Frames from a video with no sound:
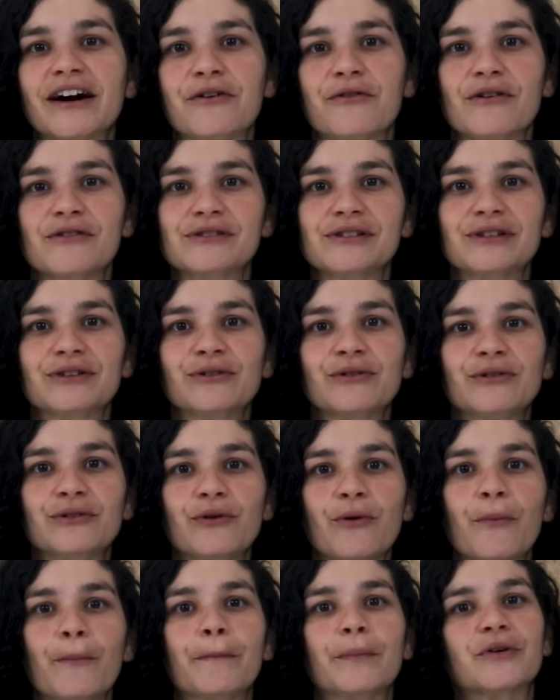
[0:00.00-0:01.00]
na qual se
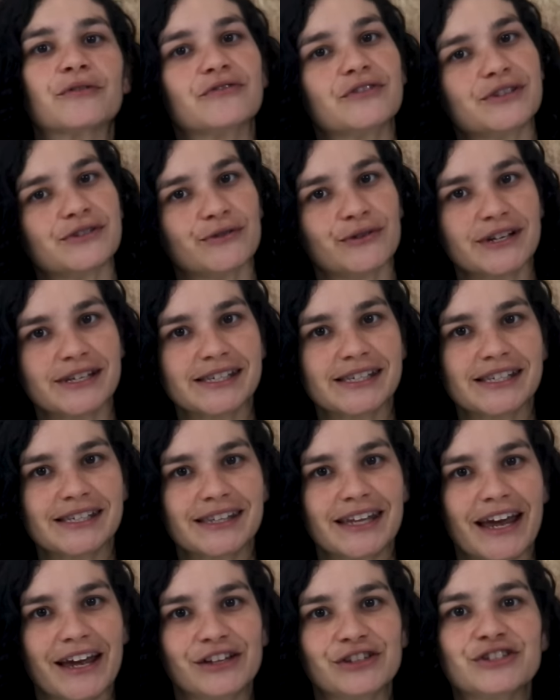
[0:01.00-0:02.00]
tornou professora
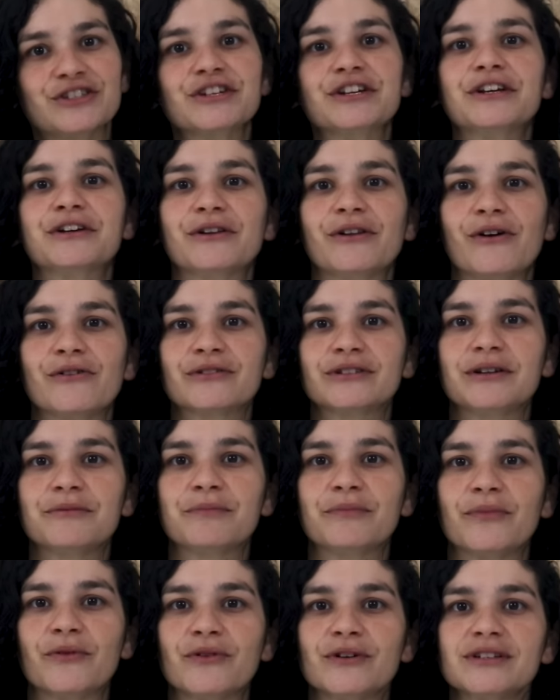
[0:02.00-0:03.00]
assistente e logo
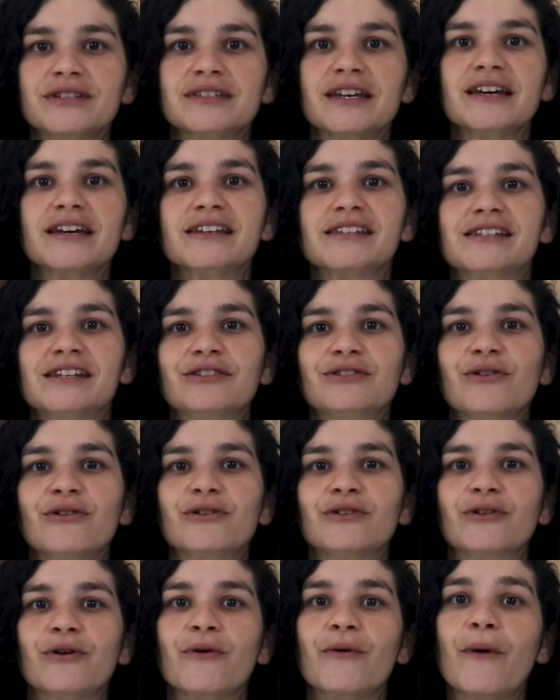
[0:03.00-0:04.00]
depois se
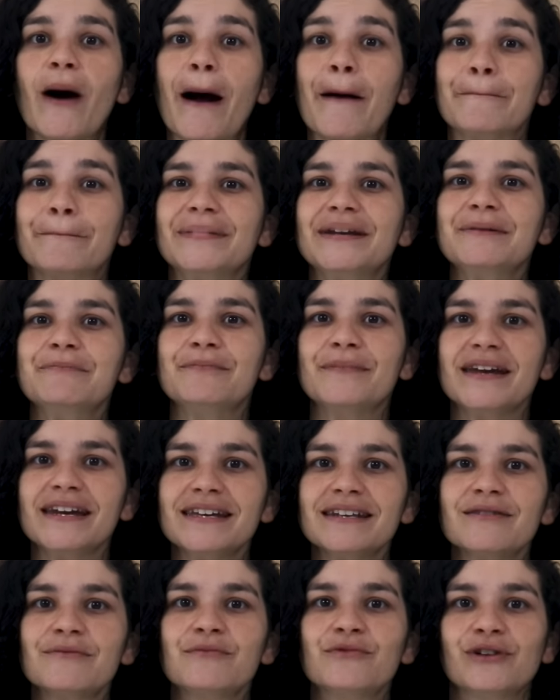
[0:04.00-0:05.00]
tornou a
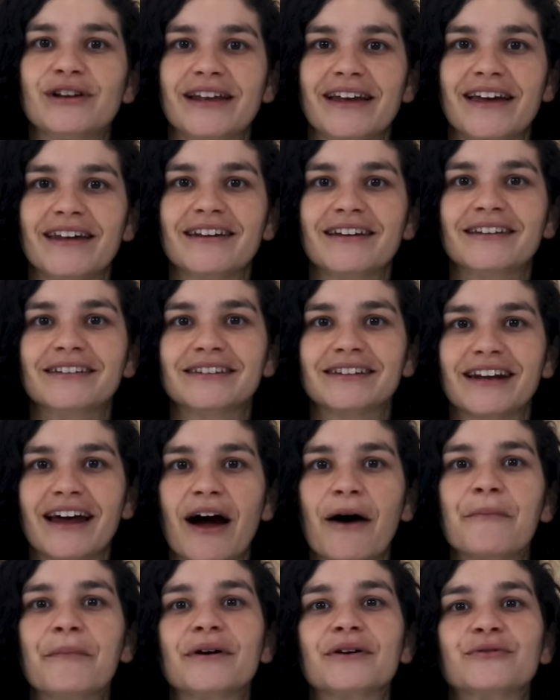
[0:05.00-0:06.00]
primeira mulher a
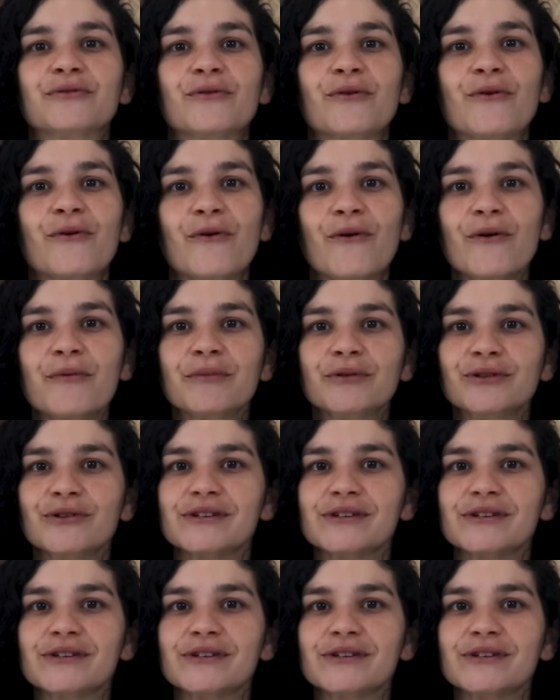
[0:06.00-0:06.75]
entrar para o corpo